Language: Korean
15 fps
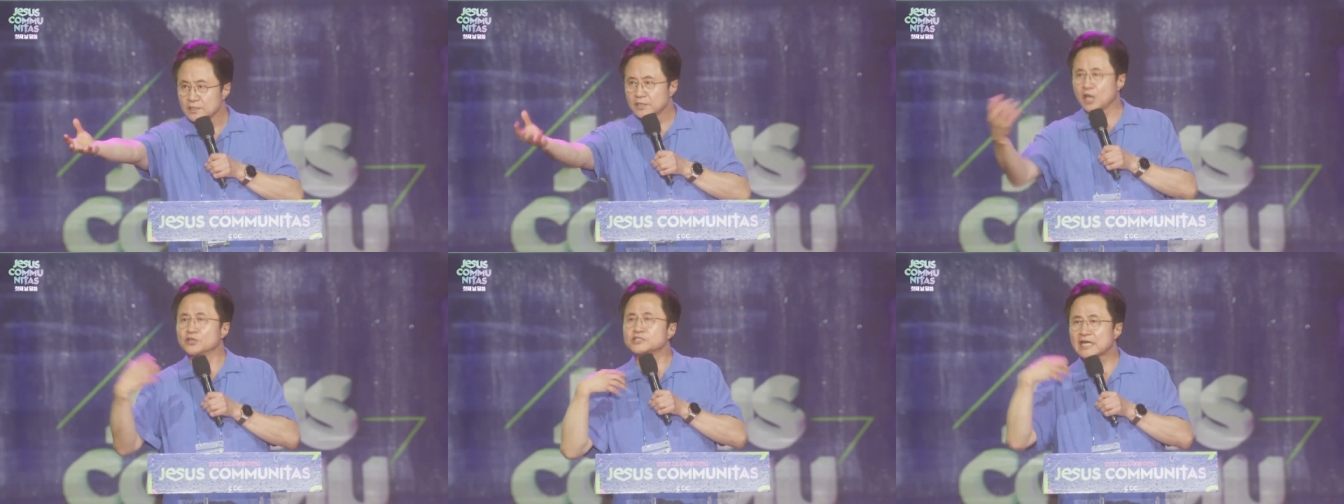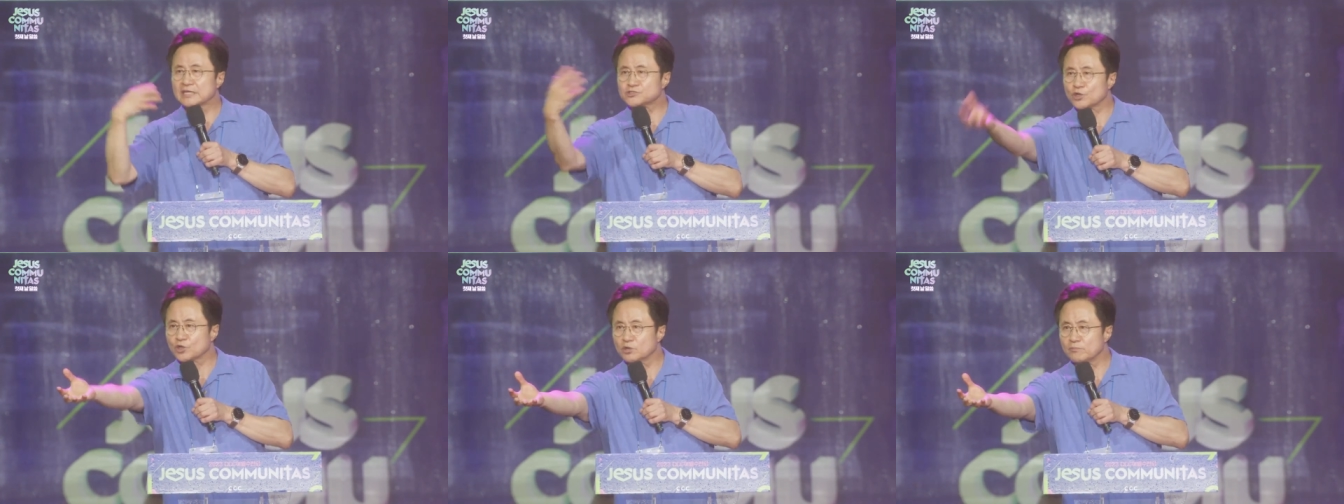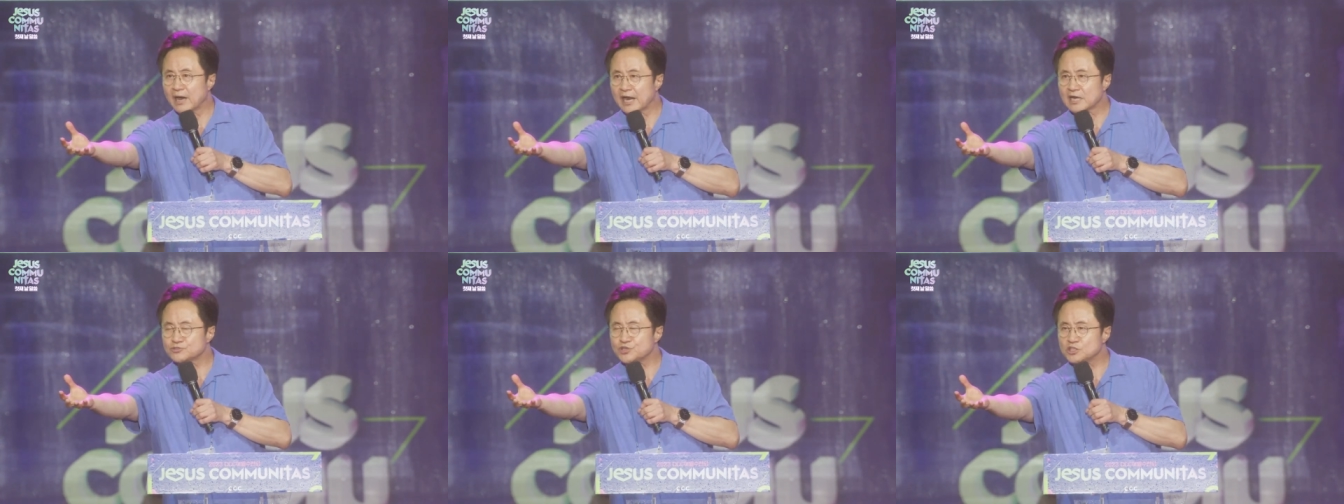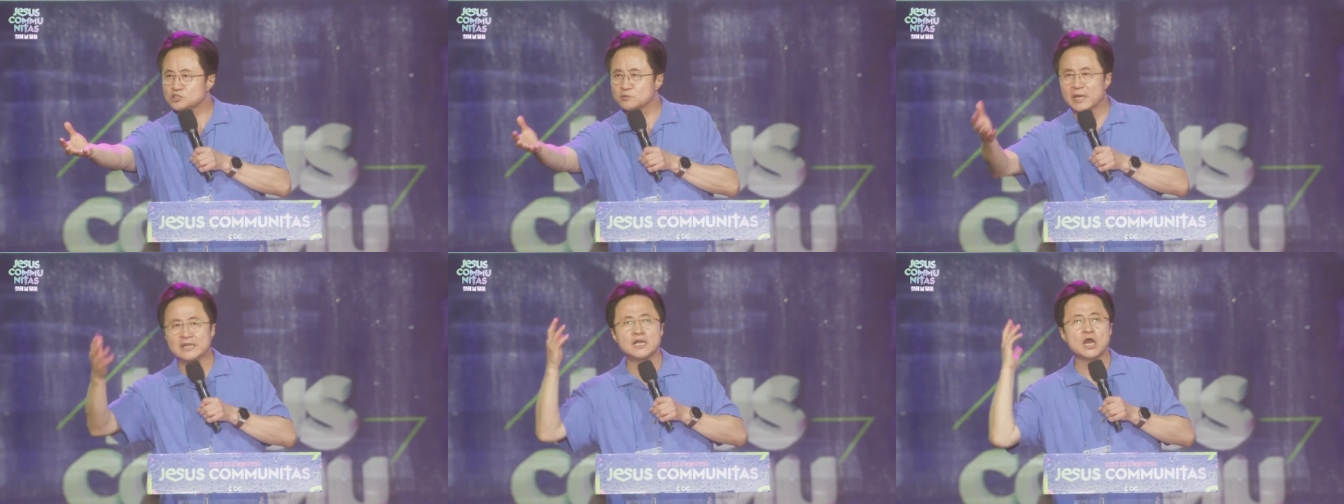현상적으로 말할 수
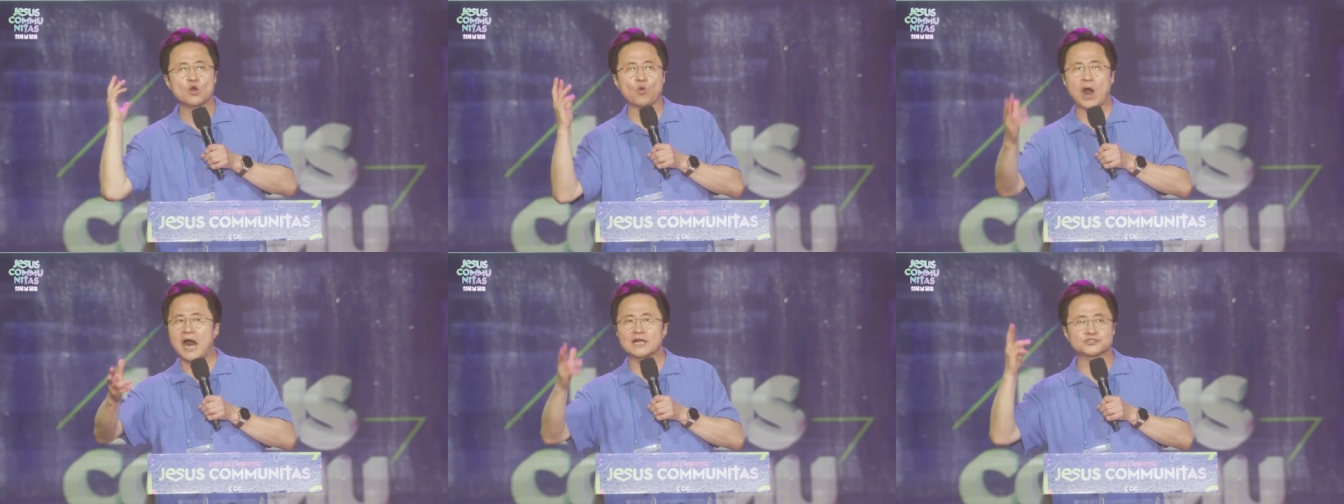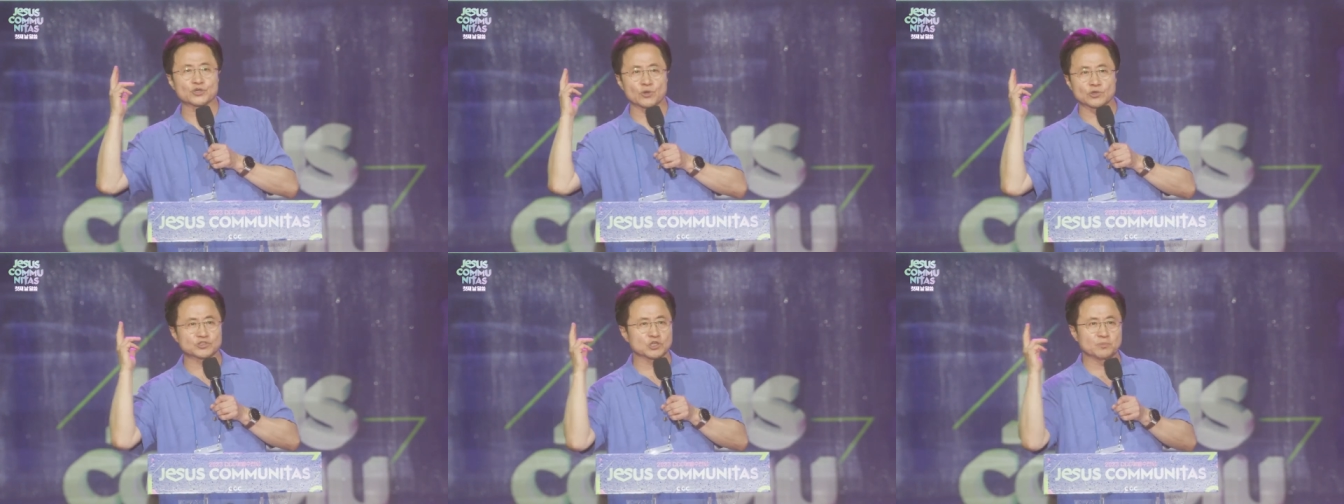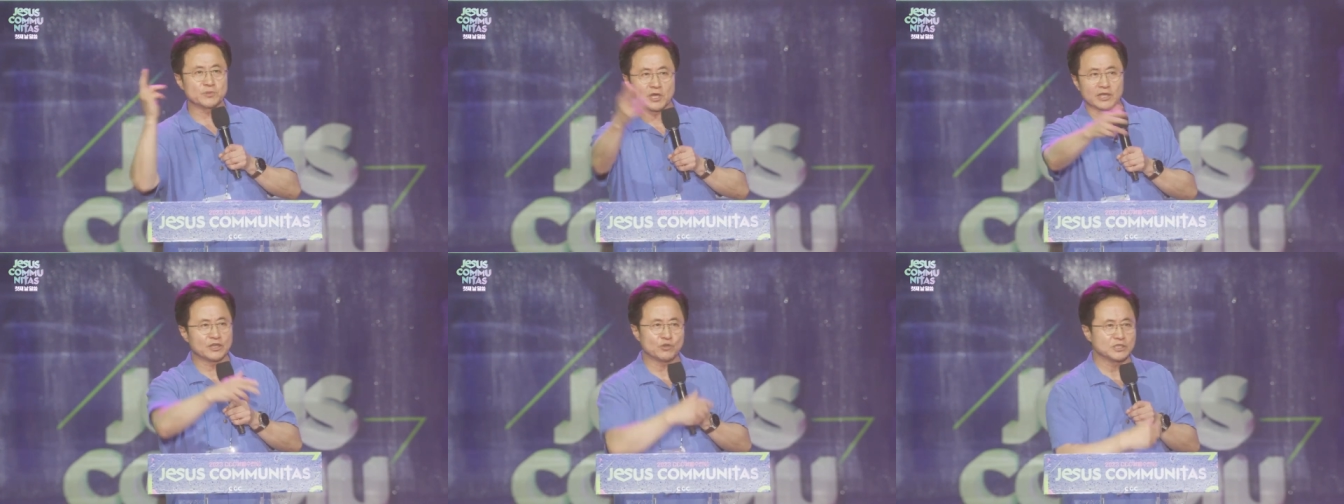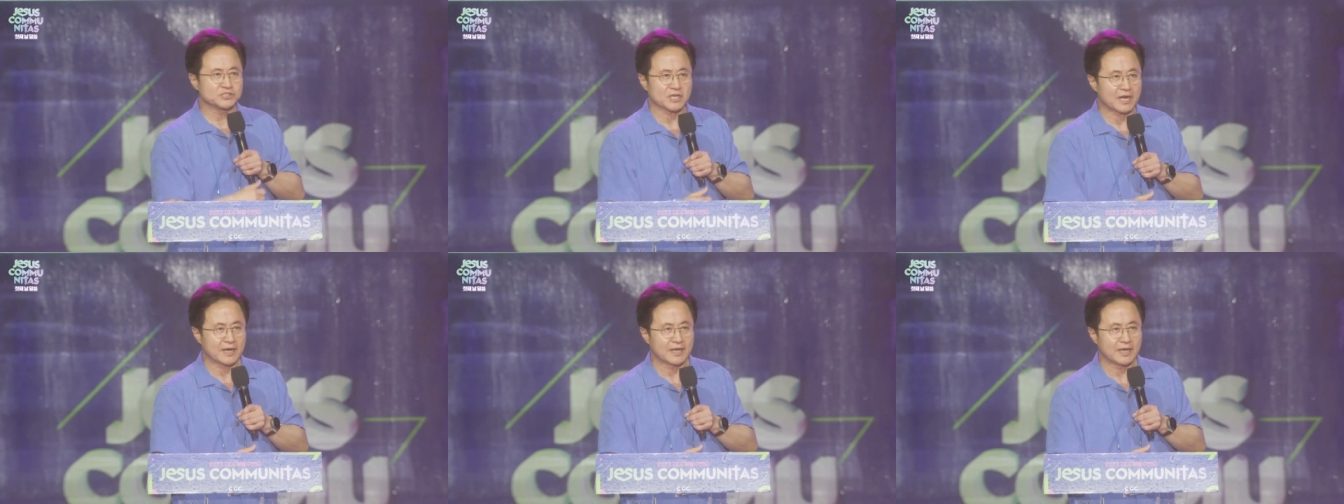있지만 과학적으로 증명이 되질